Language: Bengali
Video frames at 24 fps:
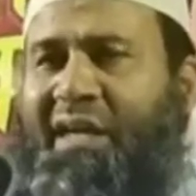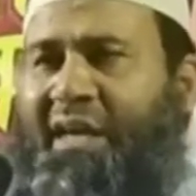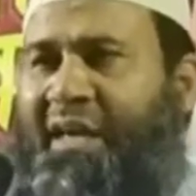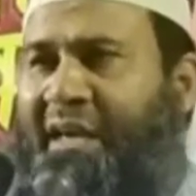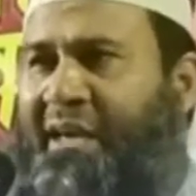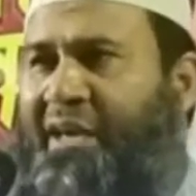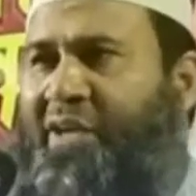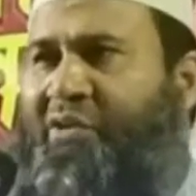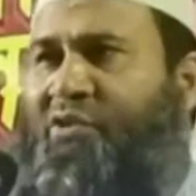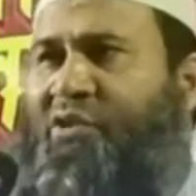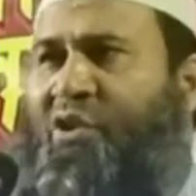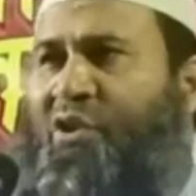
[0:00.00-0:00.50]

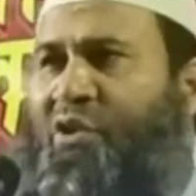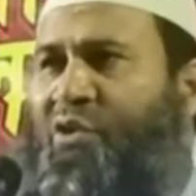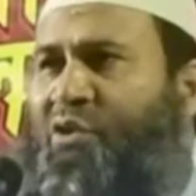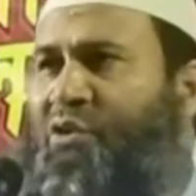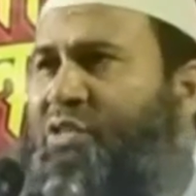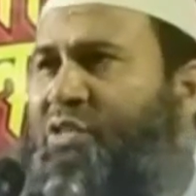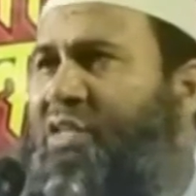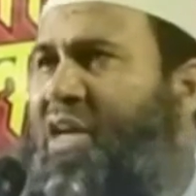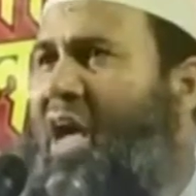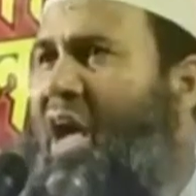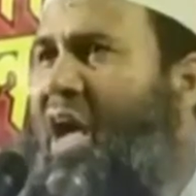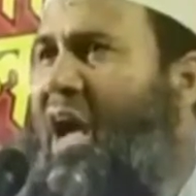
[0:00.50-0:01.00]
এই
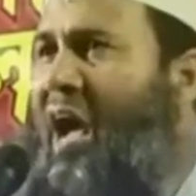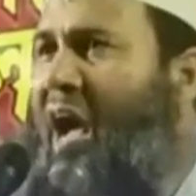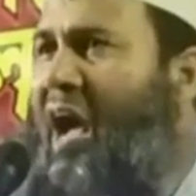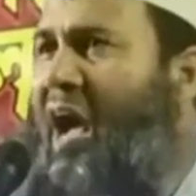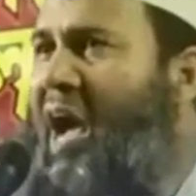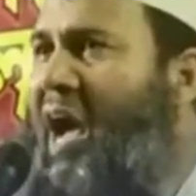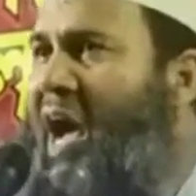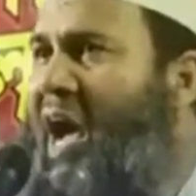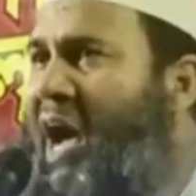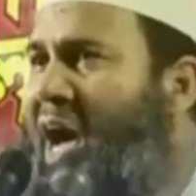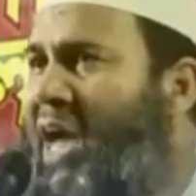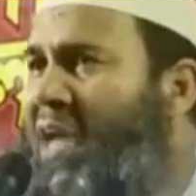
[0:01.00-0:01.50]
দরজা
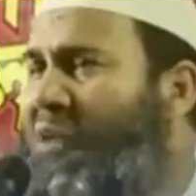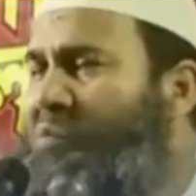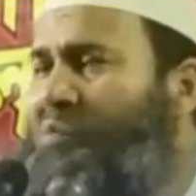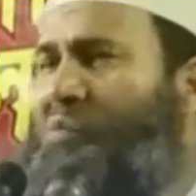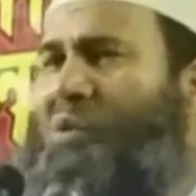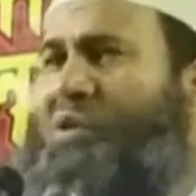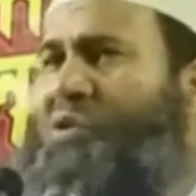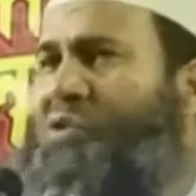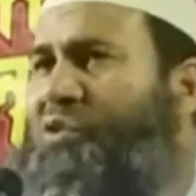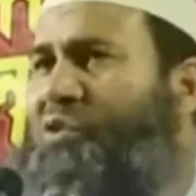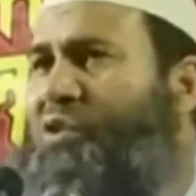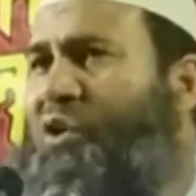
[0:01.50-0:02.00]
আর
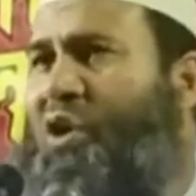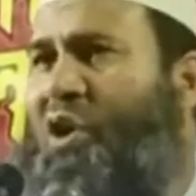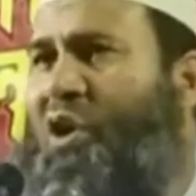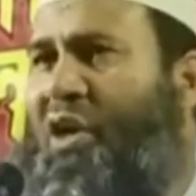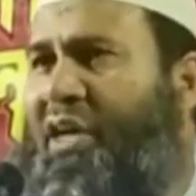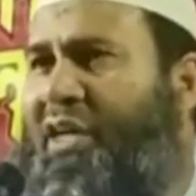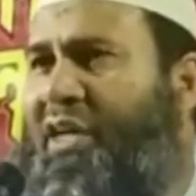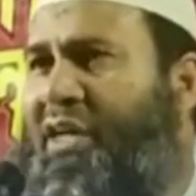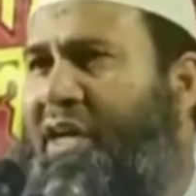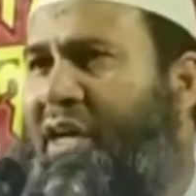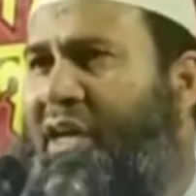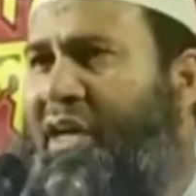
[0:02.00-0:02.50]
বন্ধ
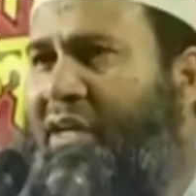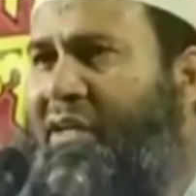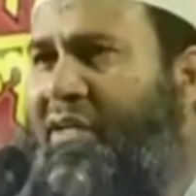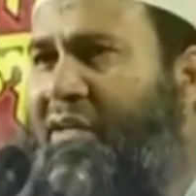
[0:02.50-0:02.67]
হয় না